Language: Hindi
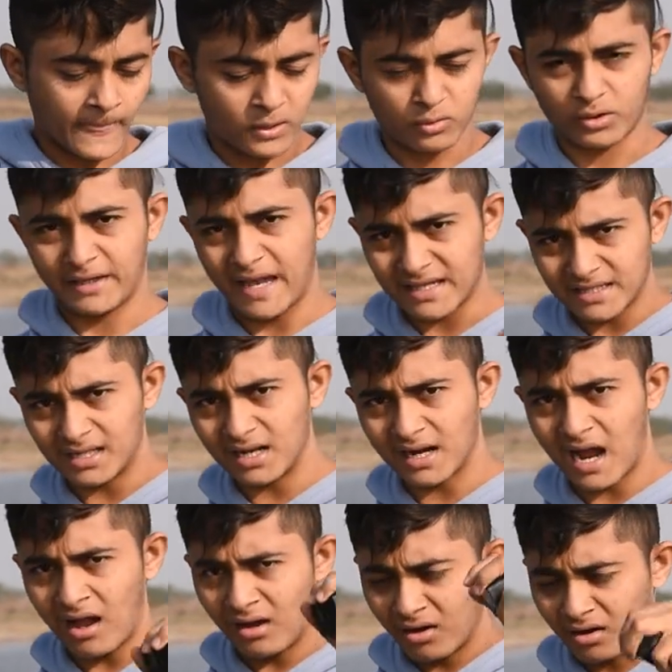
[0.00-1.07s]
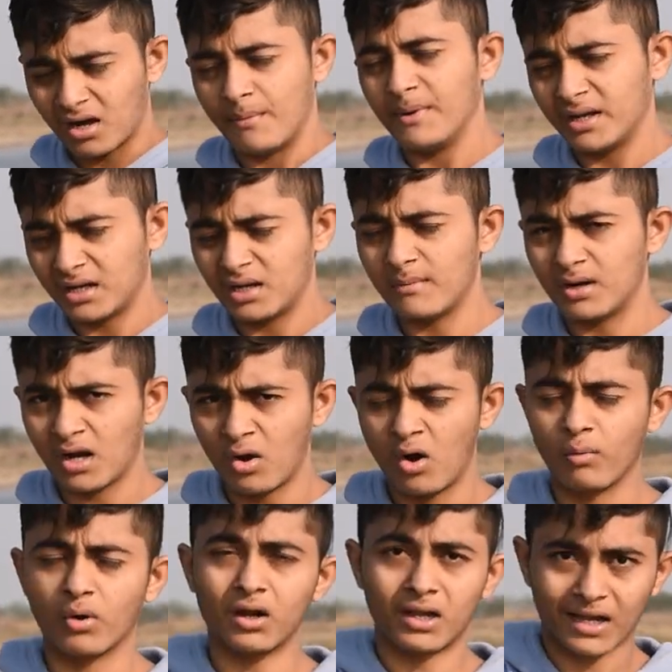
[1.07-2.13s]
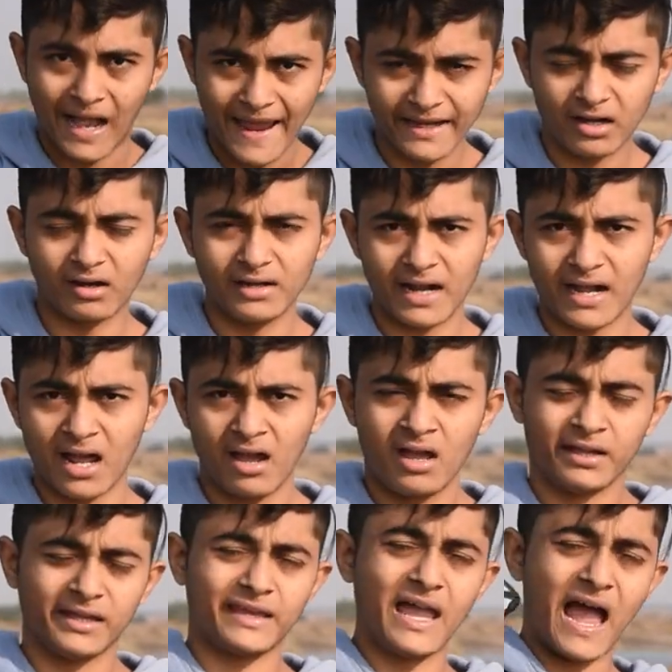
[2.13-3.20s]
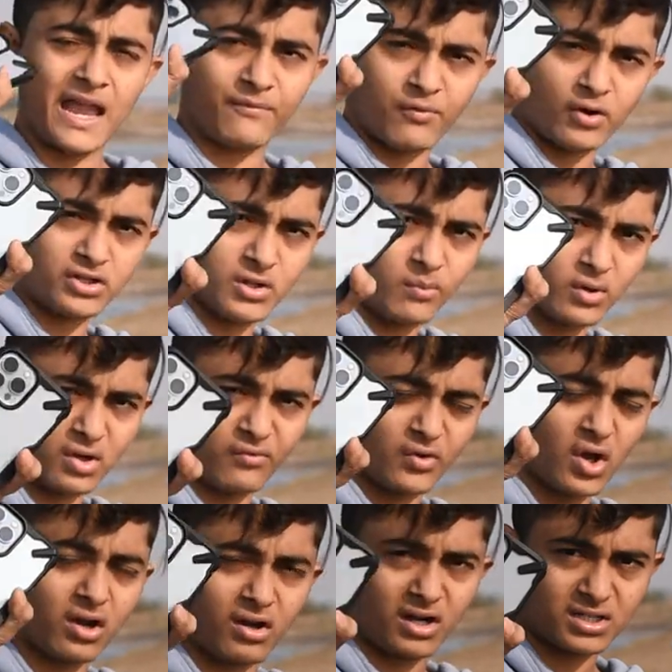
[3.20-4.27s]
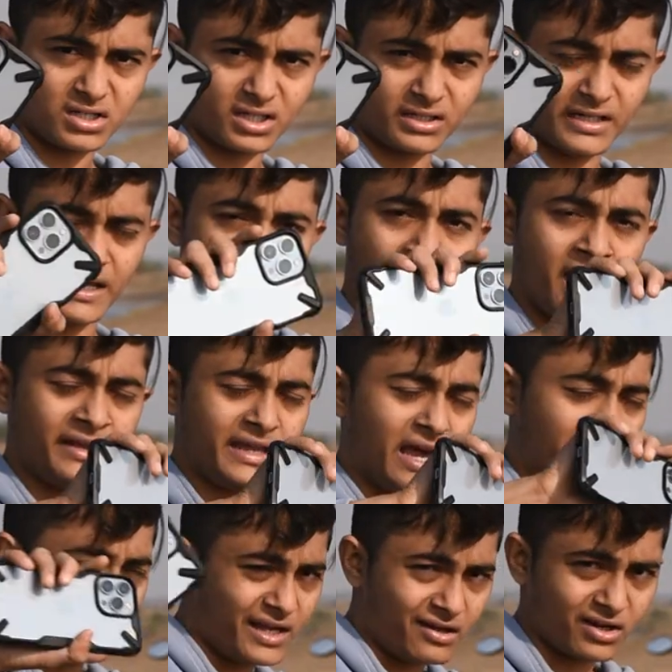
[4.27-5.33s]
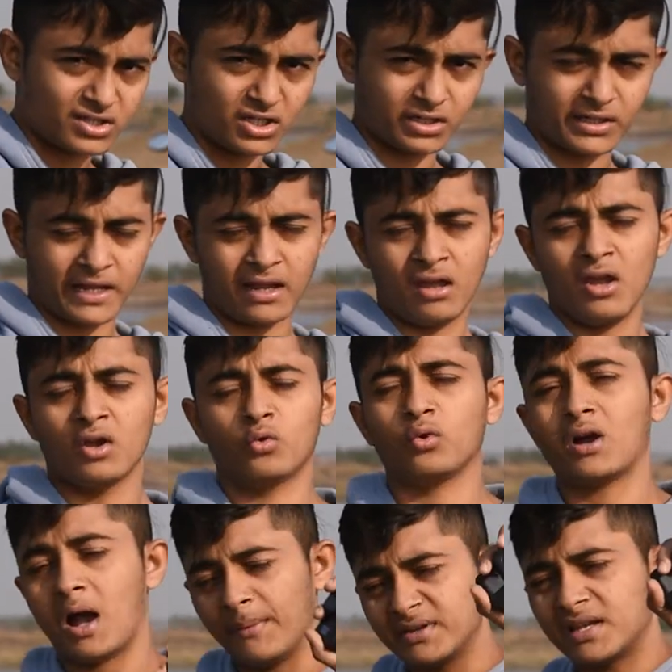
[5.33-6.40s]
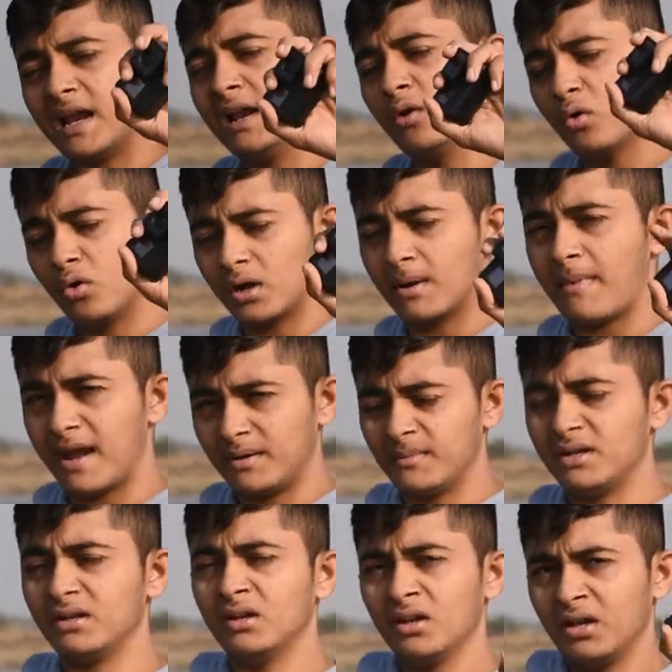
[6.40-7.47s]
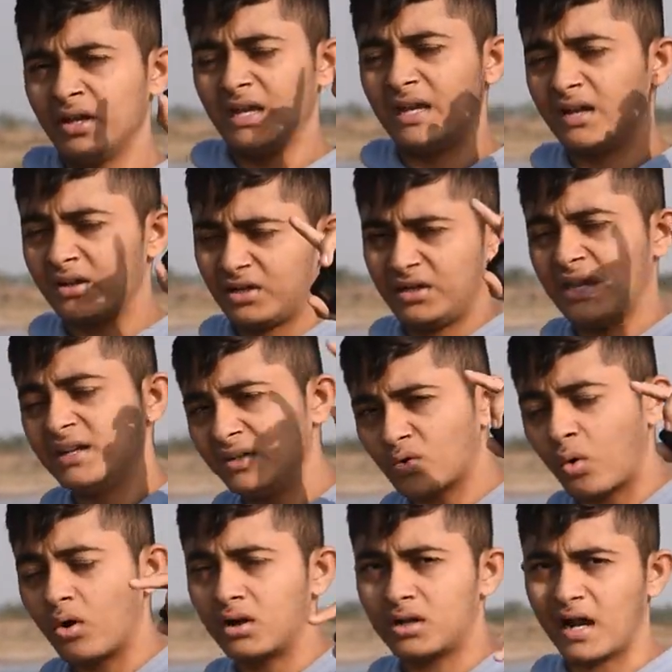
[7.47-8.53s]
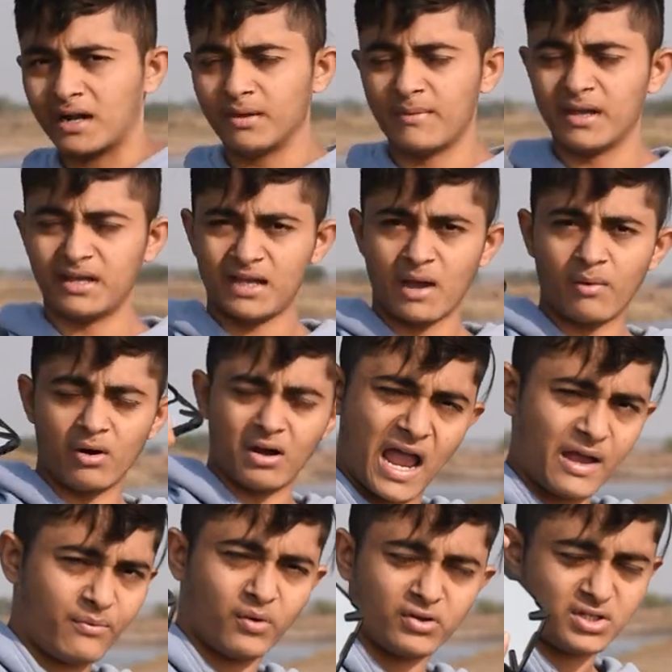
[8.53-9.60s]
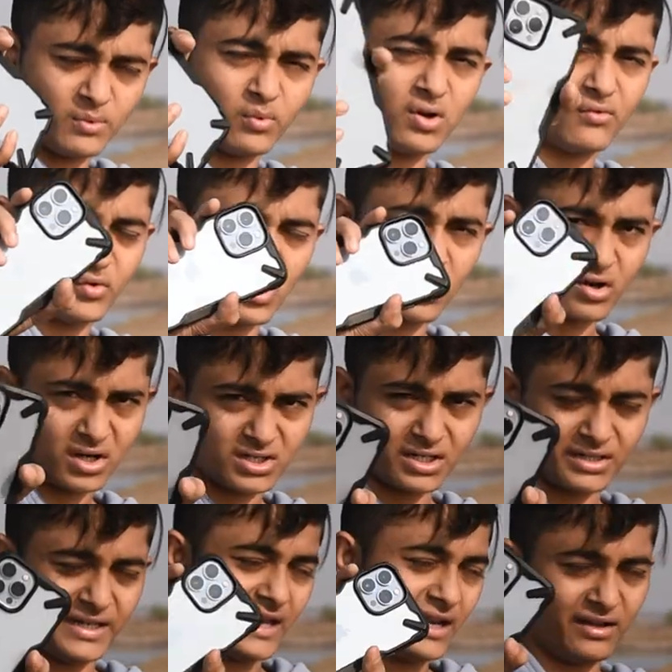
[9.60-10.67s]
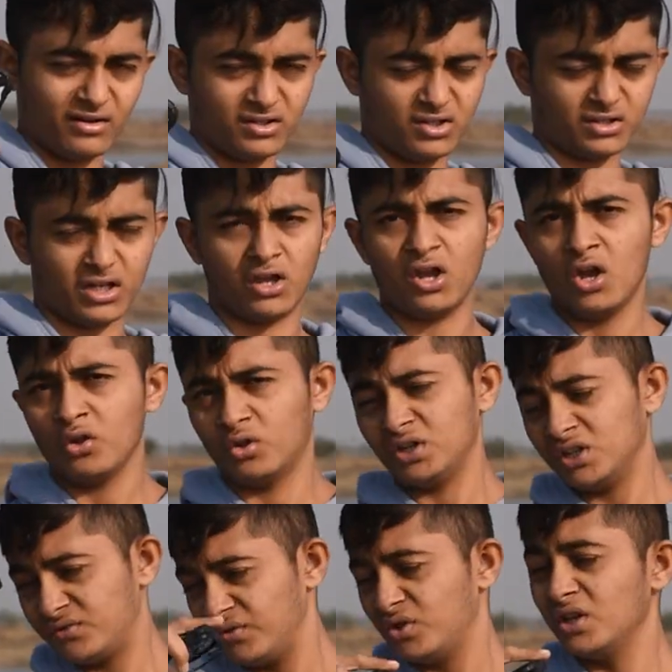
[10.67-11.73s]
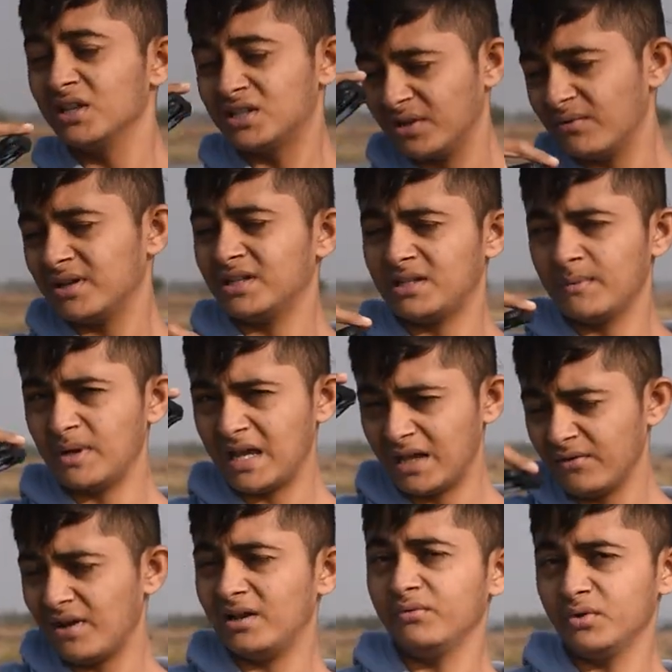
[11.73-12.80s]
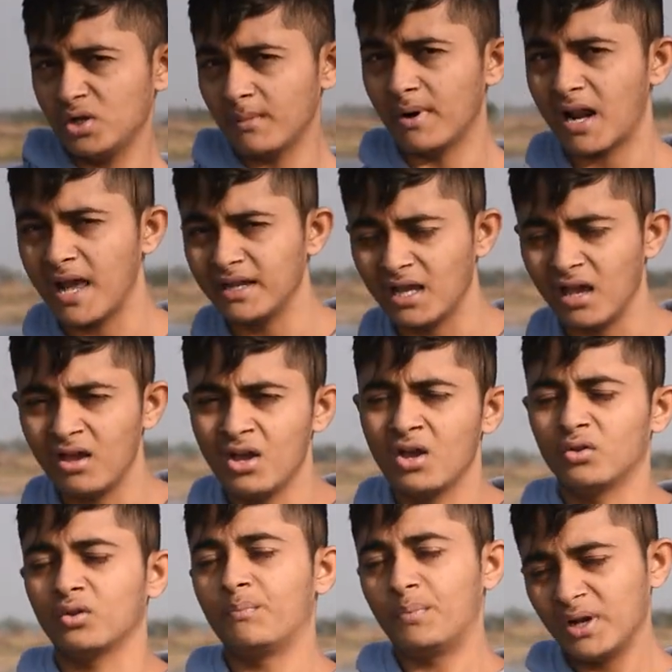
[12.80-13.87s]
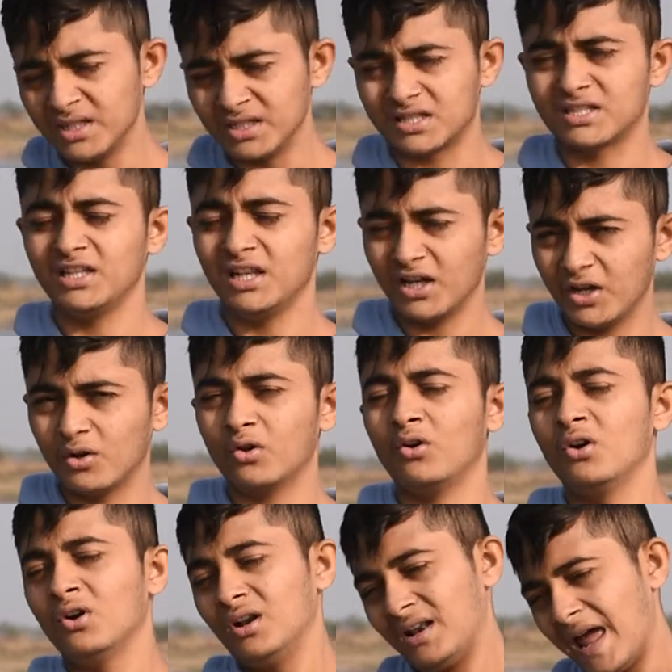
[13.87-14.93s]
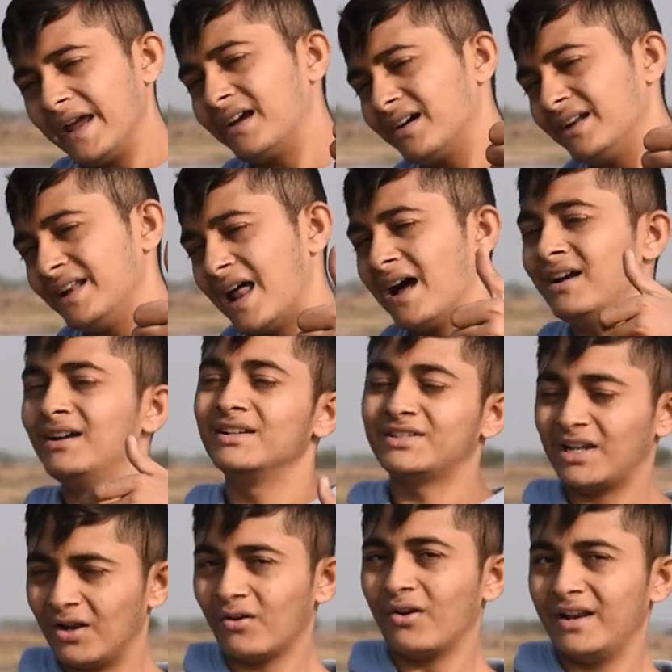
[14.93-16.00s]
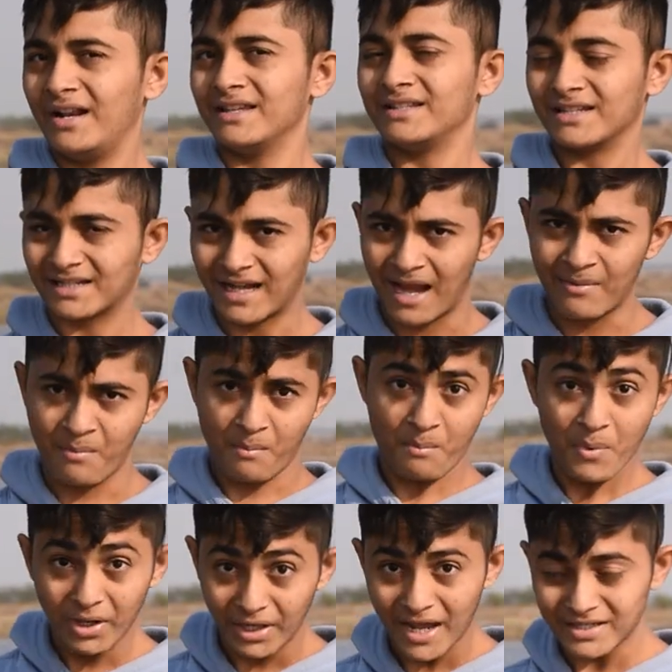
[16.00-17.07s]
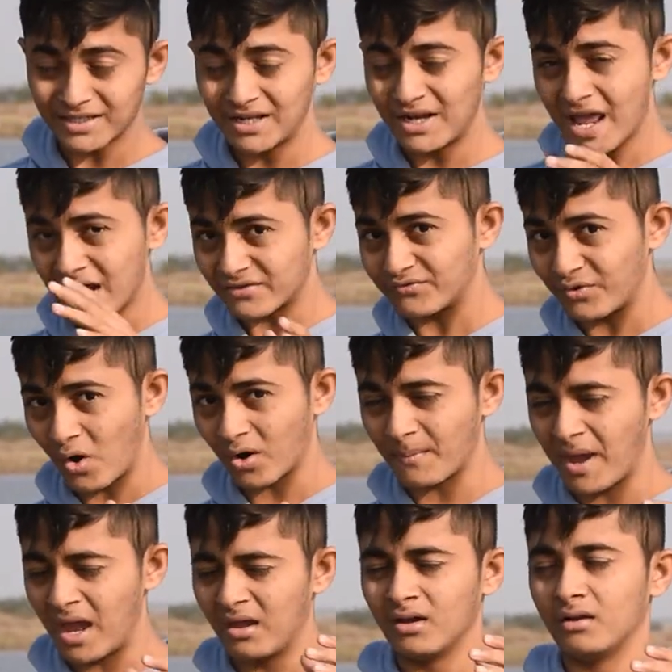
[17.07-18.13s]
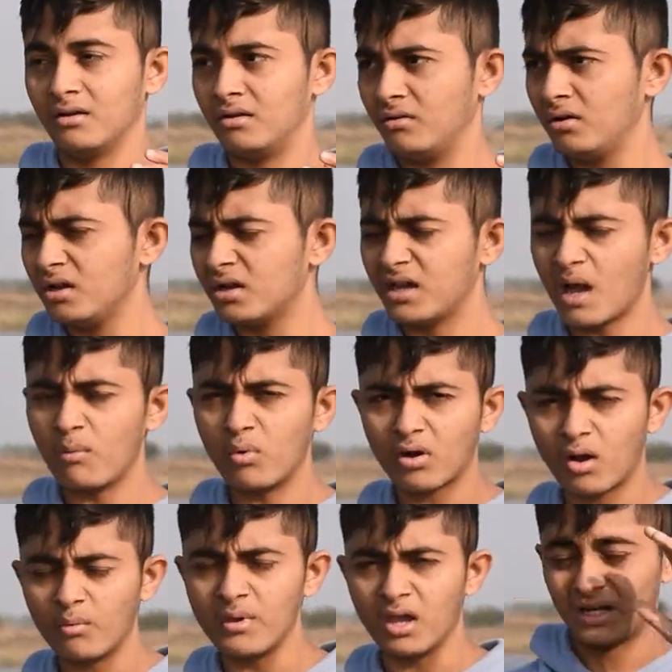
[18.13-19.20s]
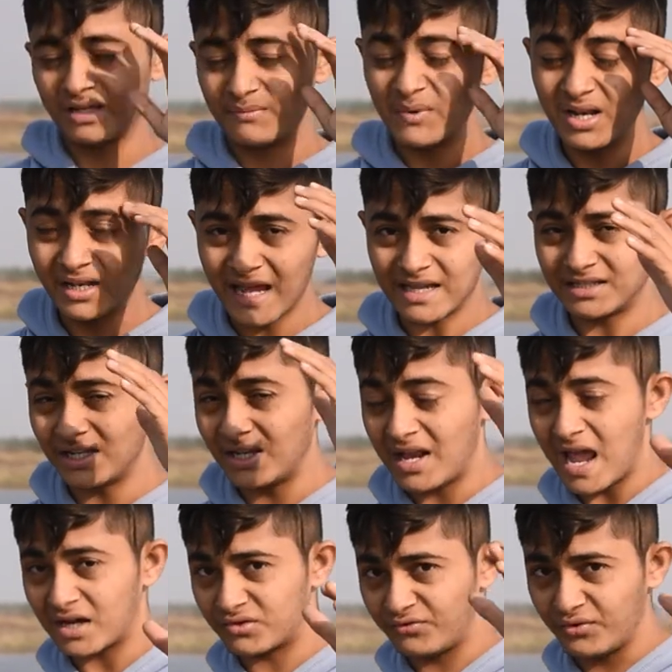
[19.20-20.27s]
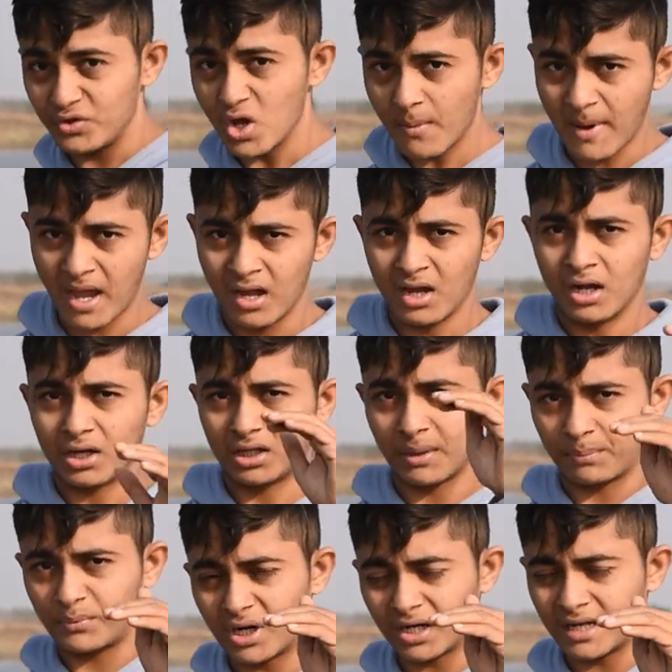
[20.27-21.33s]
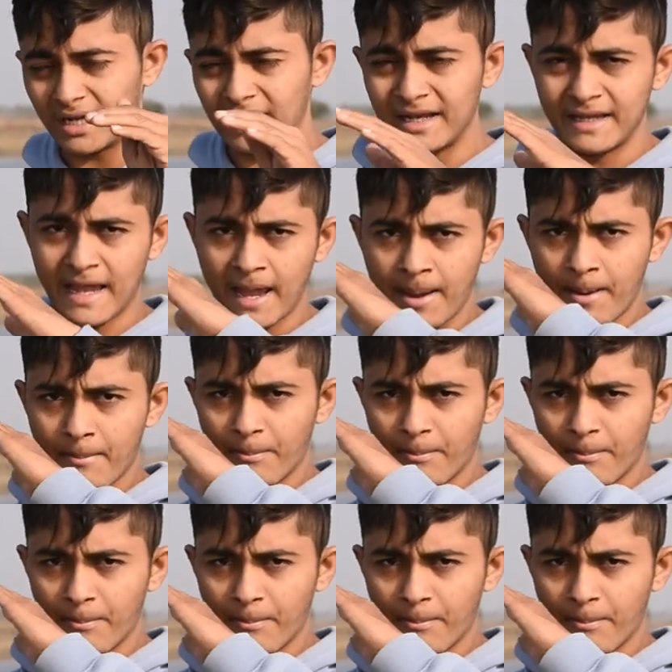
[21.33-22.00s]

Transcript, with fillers: तो कैसा लगा कमेंट करके बताओ हमको ट्राई करना था कि क्या आईफोन से मोटो ब्लॉग कर सकते हैं या नहीं कर सकते हैं क्योंकि काफ़ी सारे लोगों के माइंड में ये यही थॉट था कि भाई क्या आईफोन से मोटो ब्लॉग कर सकते हैं नहीं कर सकते तो इस इसी वजह से मैंने ये वाली वीडियो बनाई है तो प्लीज़ अच्छी लगे तो लाइक कर देना चैनल कर देना सब्सक्राइब मिलते ऐसी नेक्स्ट ब्लॉग में तो क्या बोल रहा हूँ मैं मिलते ऐसी नेक्स्ट वीडियो में तब तक के लिए